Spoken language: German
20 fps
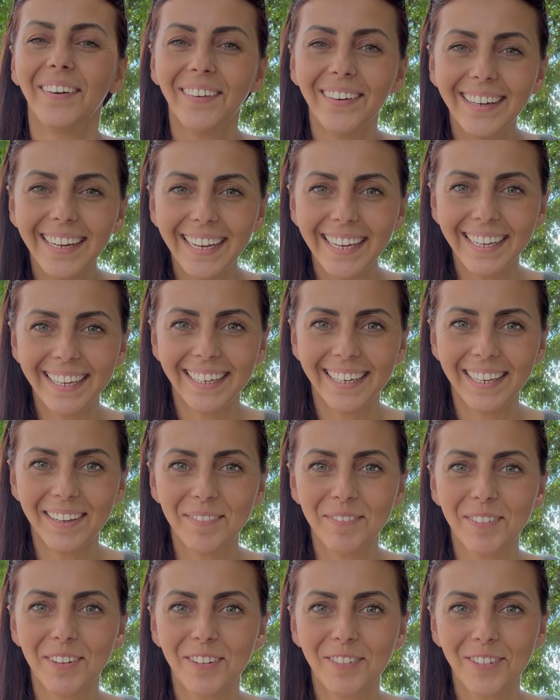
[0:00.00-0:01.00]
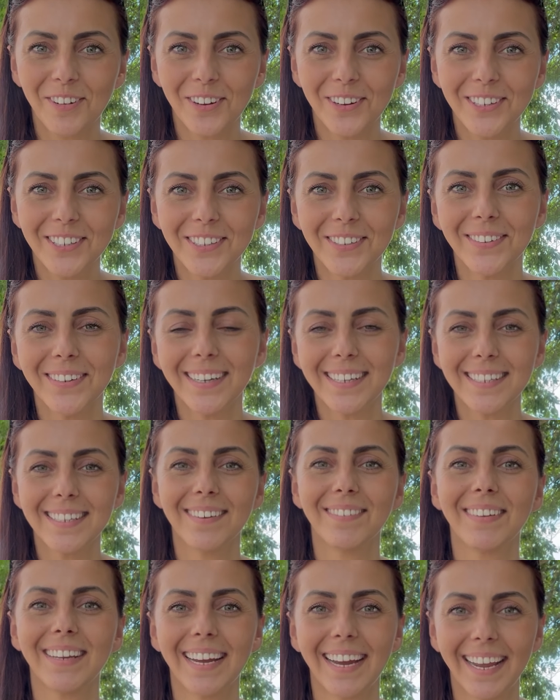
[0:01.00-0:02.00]
Holla ihr Lieben und voll schön, dass
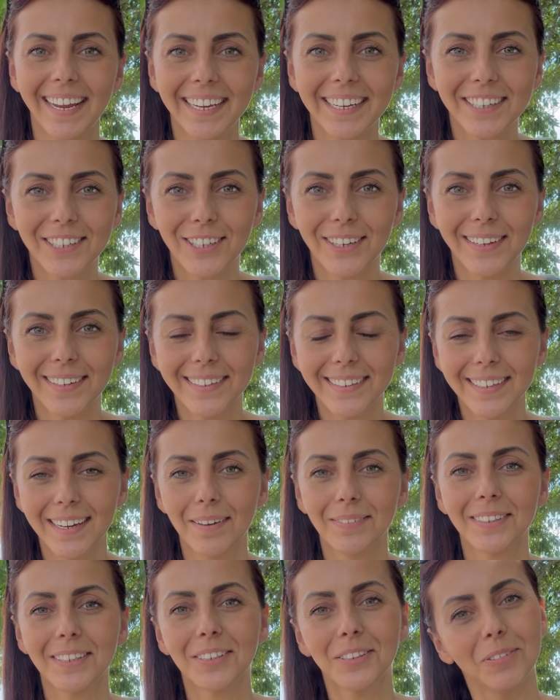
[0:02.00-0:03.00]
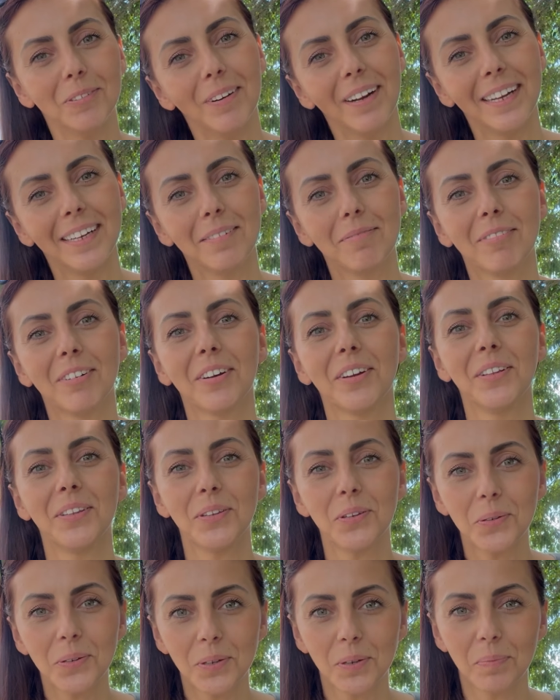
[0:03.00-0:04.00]
ihr wieder eingeschaltet habt zu einem
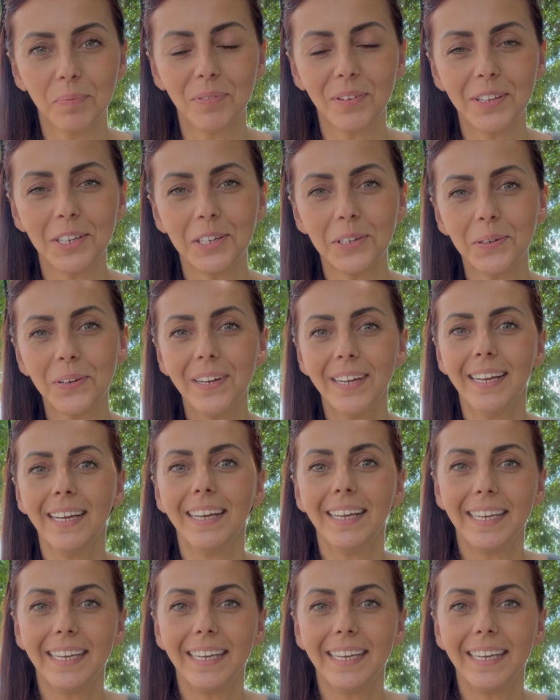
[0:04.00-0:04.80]
neuen YouTube-Video.